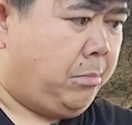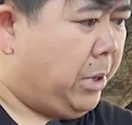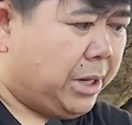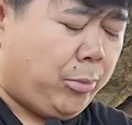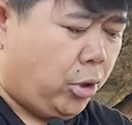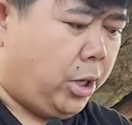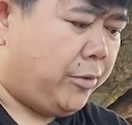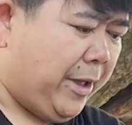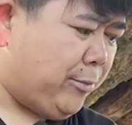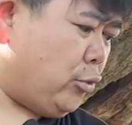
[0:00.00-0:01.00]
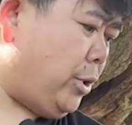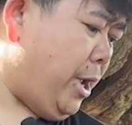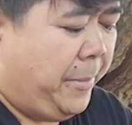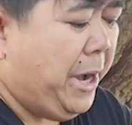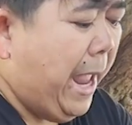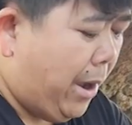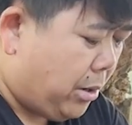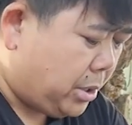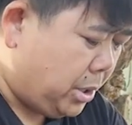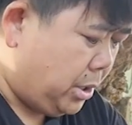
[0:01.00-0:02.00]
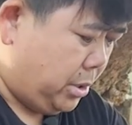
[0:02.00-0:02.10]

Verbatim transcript: เหมือนกันหมดเลย 3 ต้นนี้ปัญหาก็คือ